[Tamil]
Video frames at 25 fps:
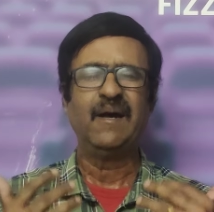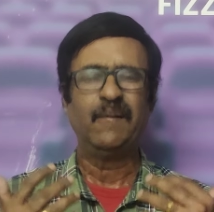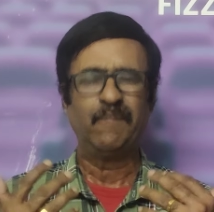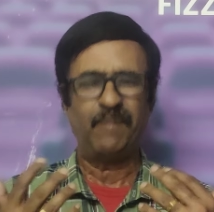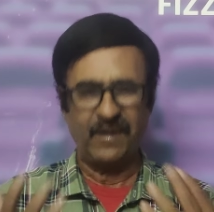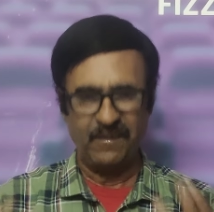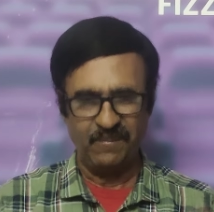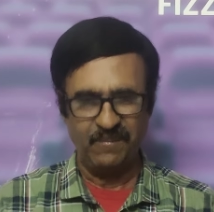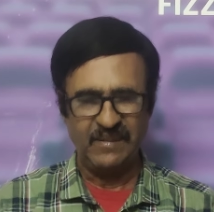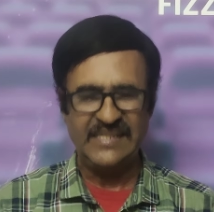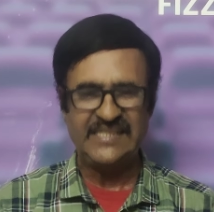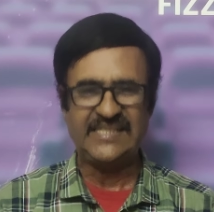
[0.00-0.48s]

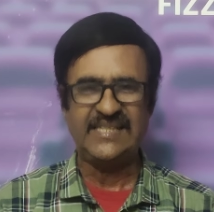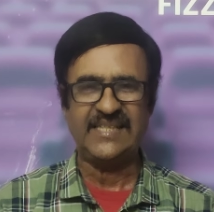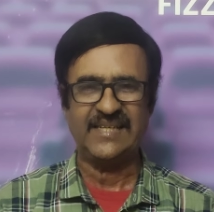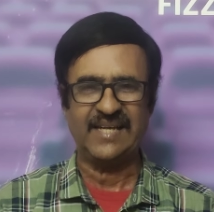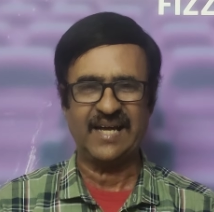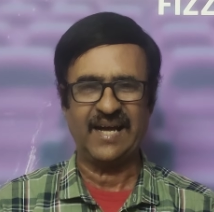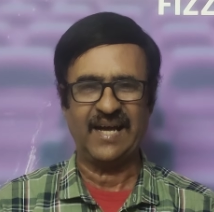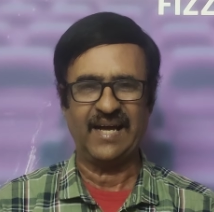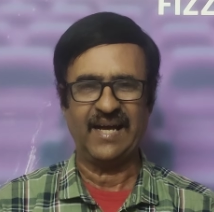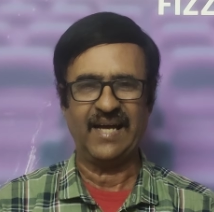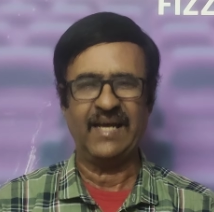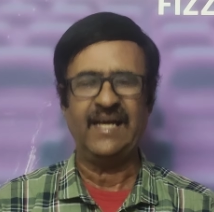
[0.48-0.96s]

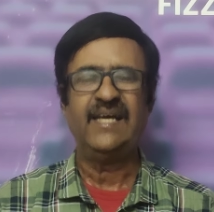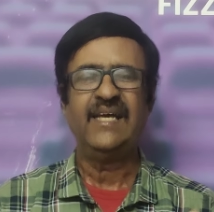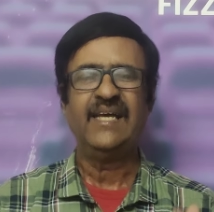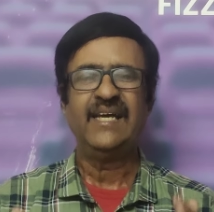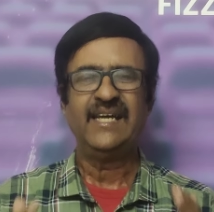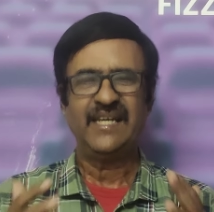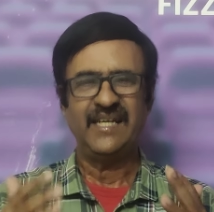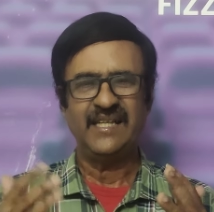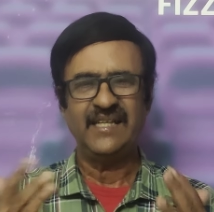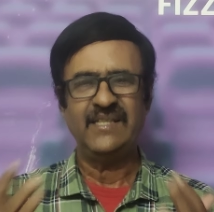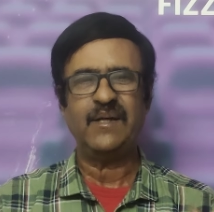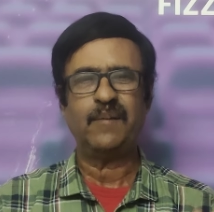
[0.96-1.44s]
பரிமணிச்சிருக்காங்க
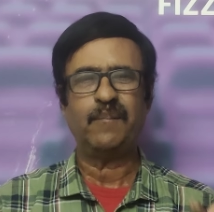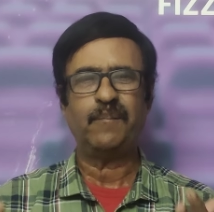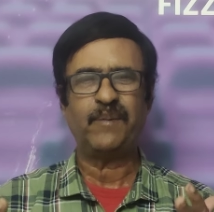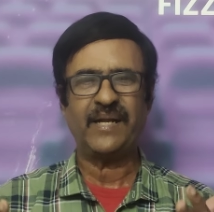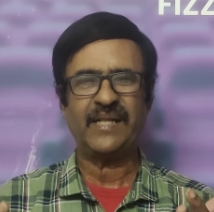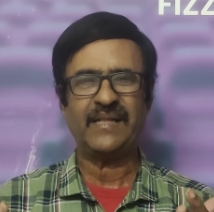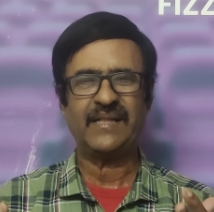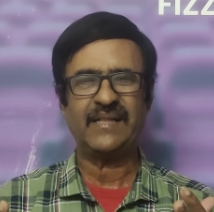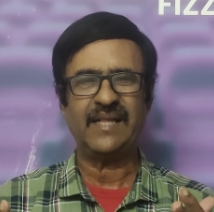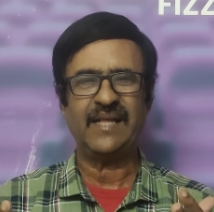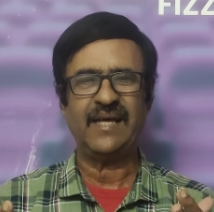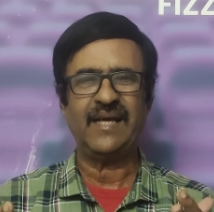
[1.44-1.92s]
இந்த
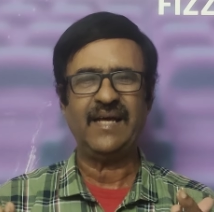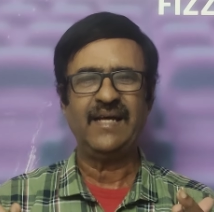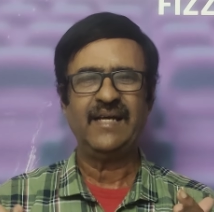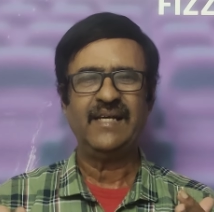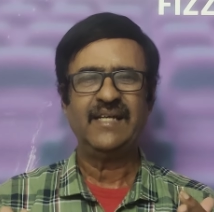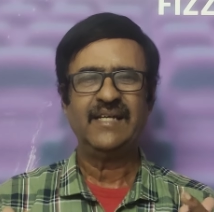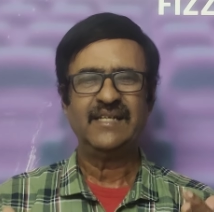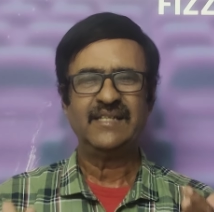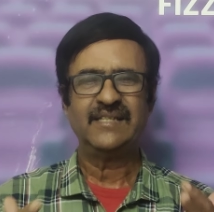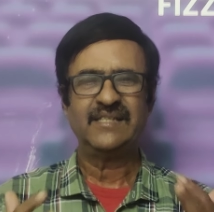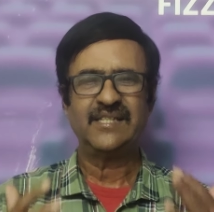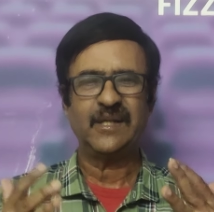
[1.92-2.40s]
படத்தில்
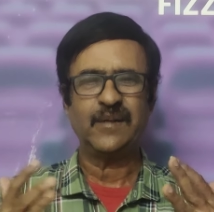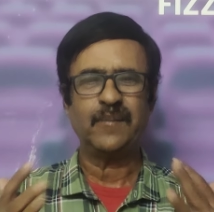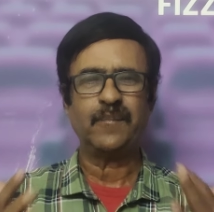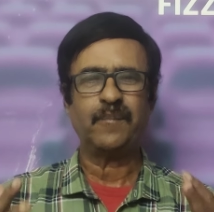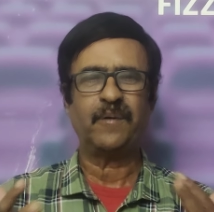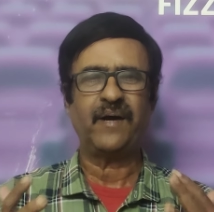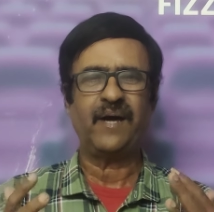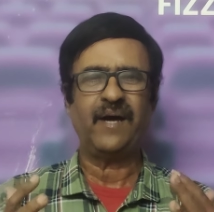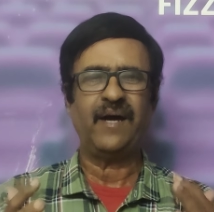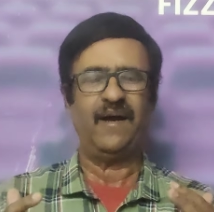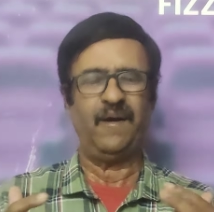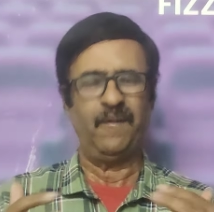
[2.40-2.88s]

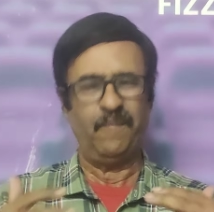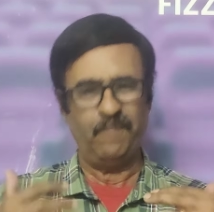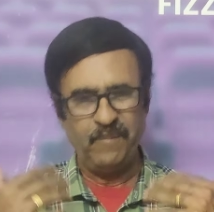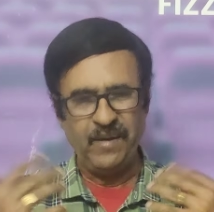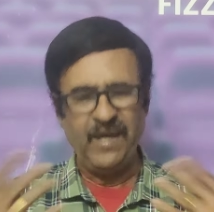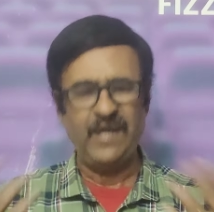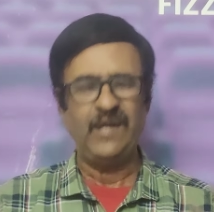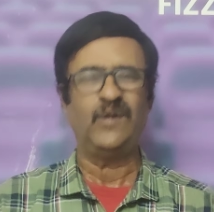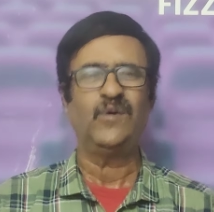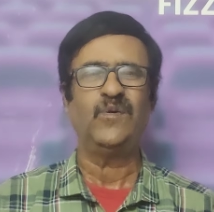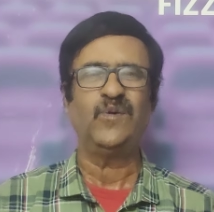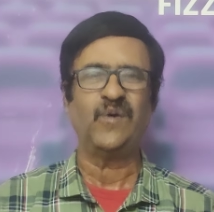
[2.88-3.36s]
சிறப்பாக
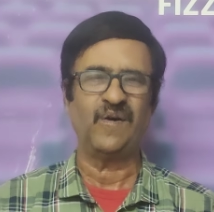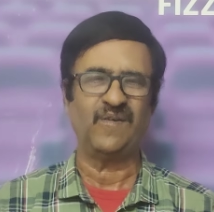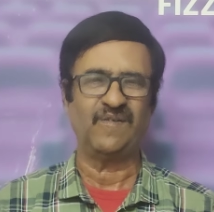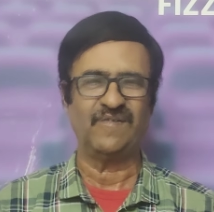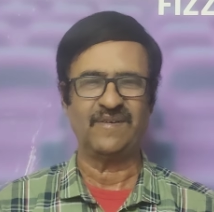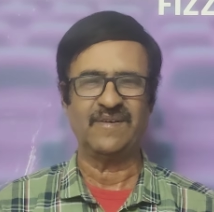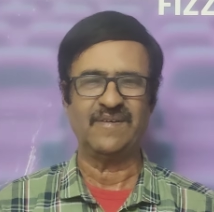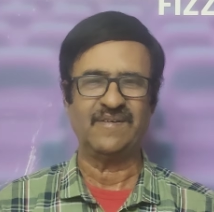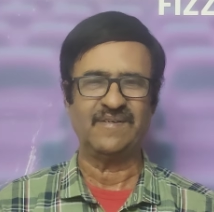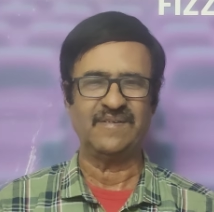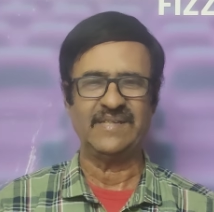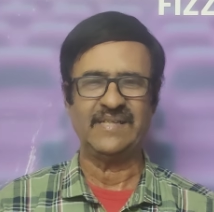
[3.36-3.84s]
மேலும்
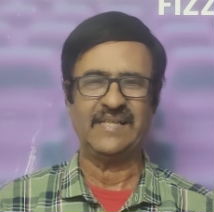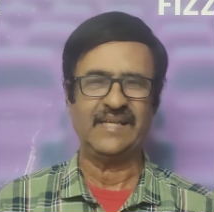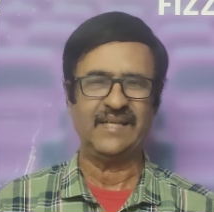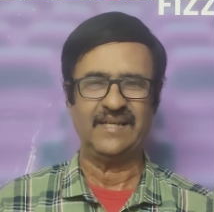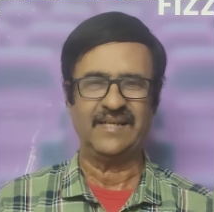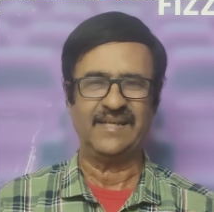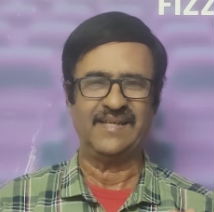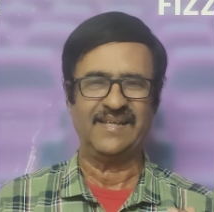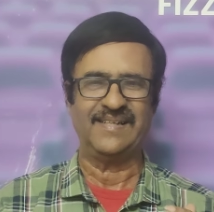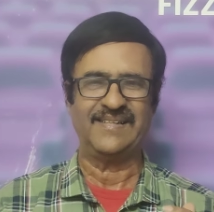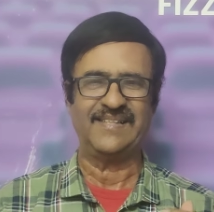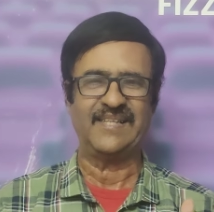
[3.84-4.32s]
அவங்க வந்து
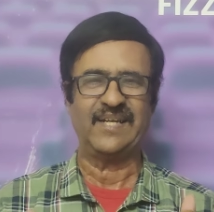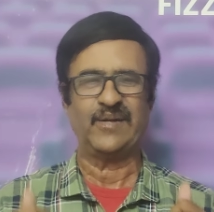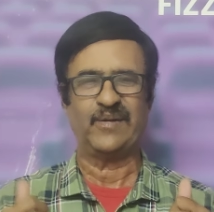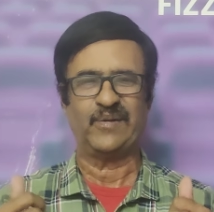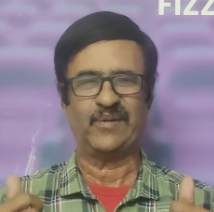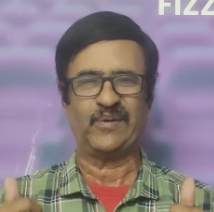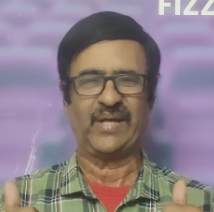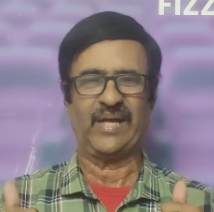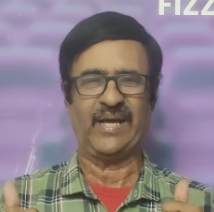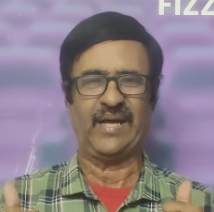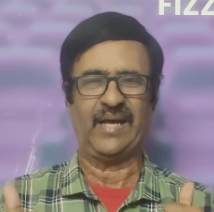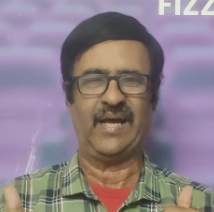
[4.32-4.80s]

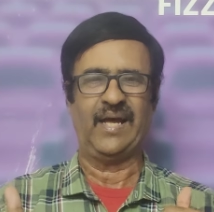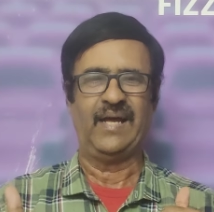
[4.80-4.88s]
தன்னோட